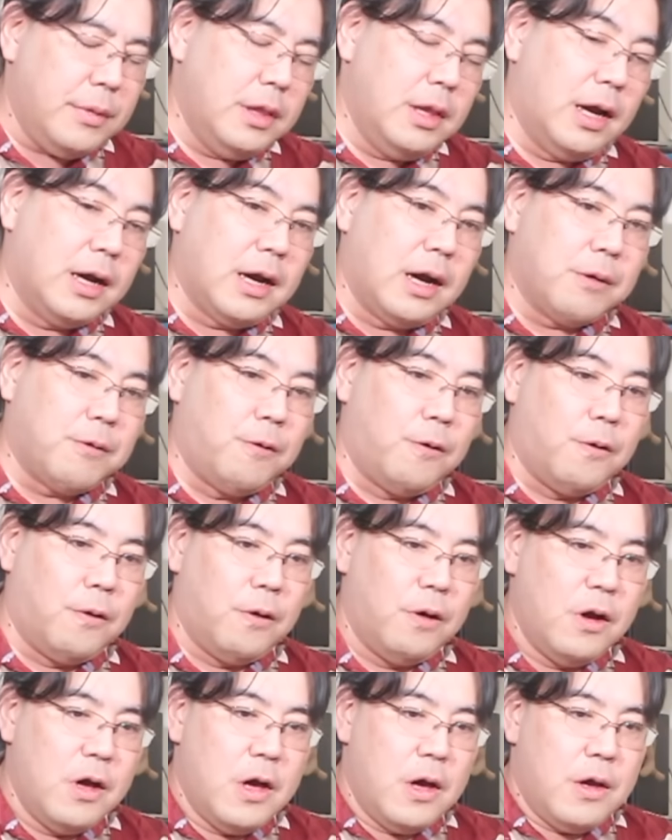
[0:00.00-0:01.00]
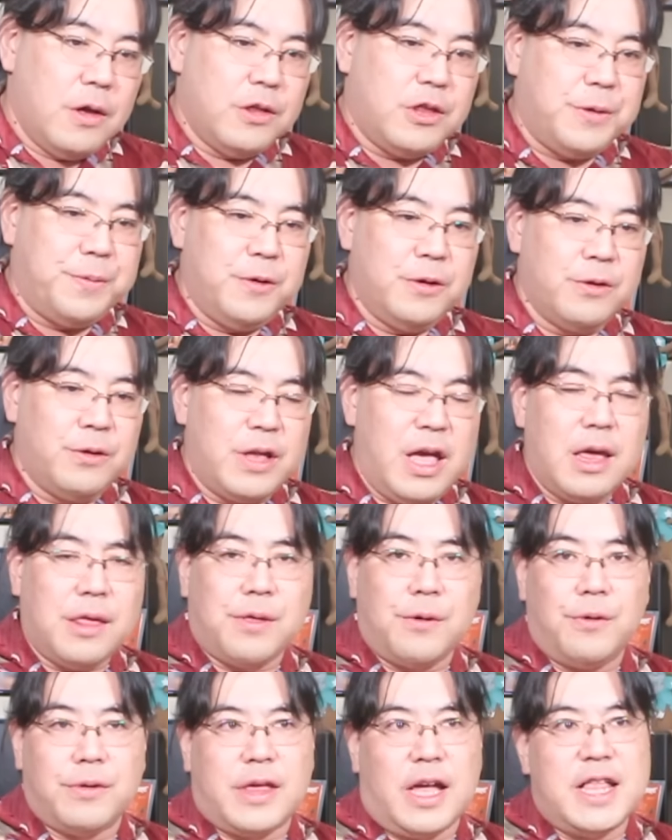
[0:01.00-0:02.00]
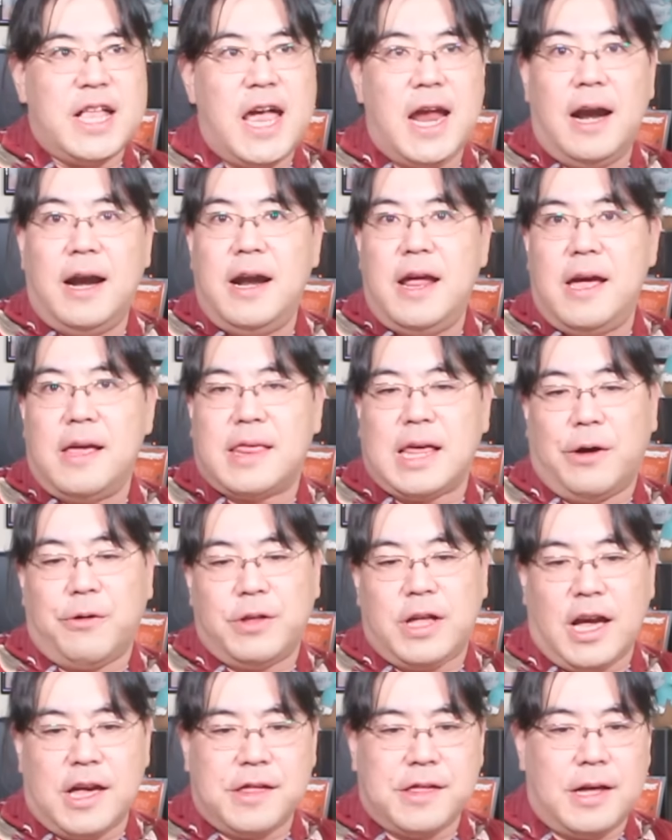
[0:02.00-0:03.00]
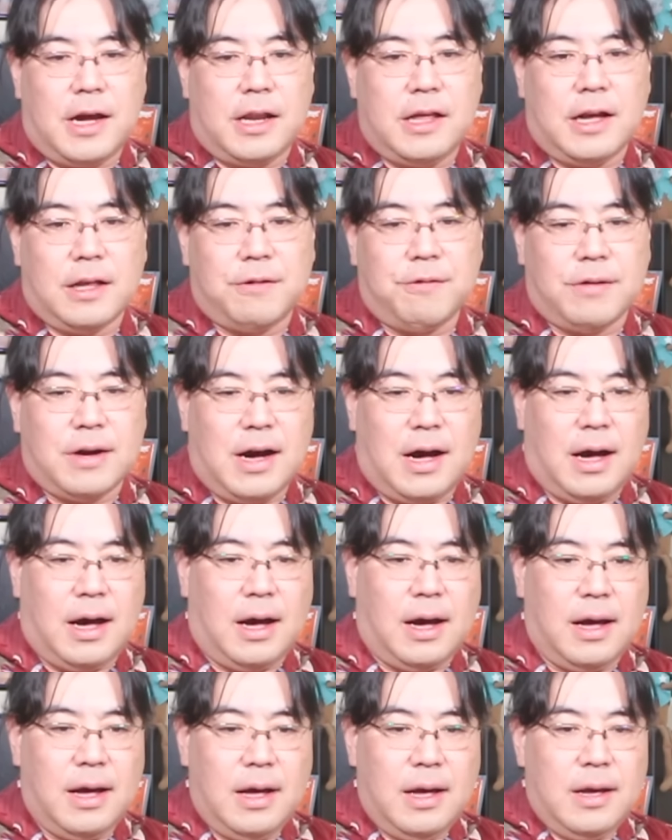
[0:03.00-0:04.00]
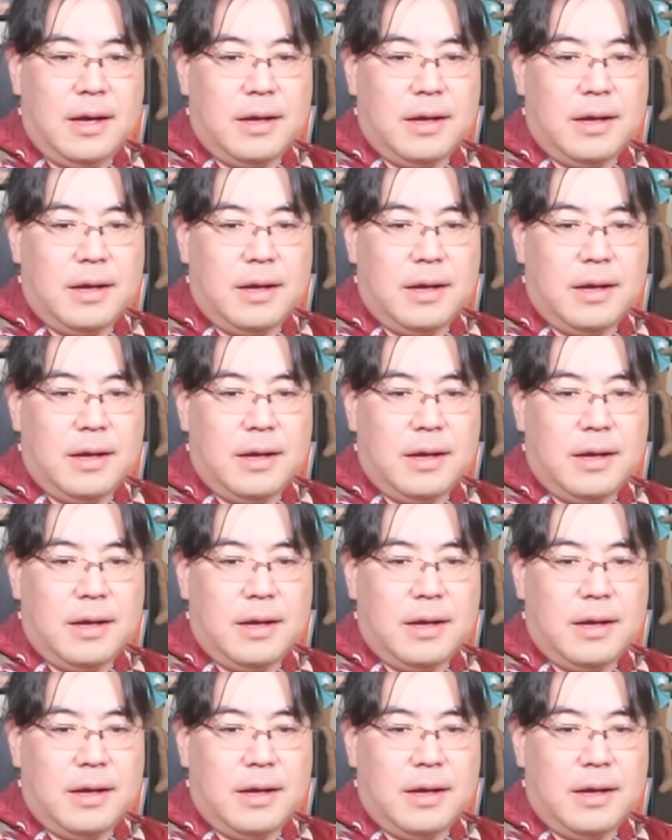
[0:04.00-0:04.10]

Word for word: なんかこう自分のね、そのさ、年齢差を出したりだとか、